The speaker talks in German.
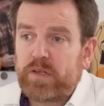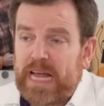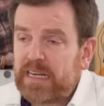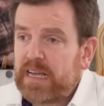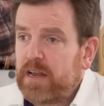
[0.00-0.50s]

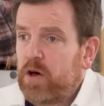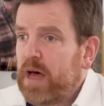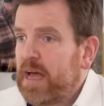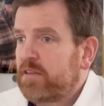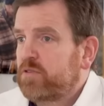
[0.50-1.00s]
Dann kann
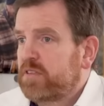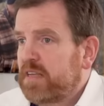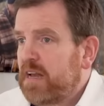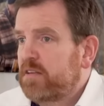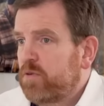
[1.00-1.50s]
auch ein
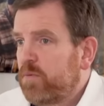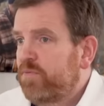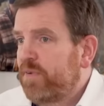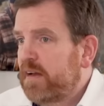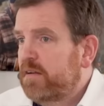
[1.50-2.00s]
soziales
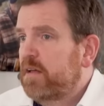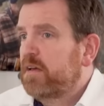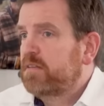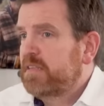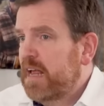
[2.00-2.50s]
Umfeld
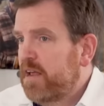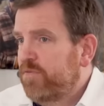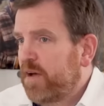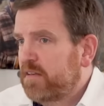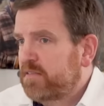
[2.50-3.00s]
sehr
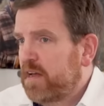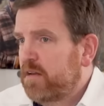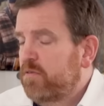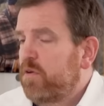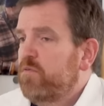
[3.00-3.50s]
hilfreich
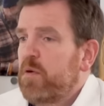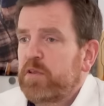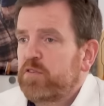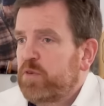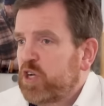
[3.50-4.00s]
sein, wenn
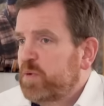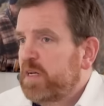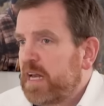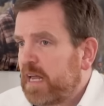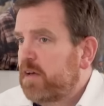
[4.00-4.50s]
man zum Beispiel
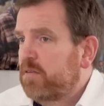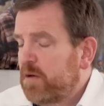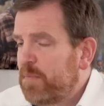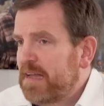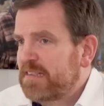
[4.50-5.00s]
die Dinge
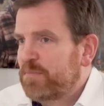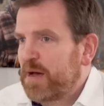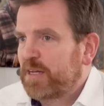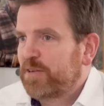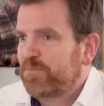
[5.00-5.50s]
gemeinsam
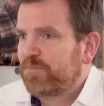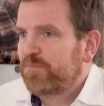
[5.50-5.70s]
macht.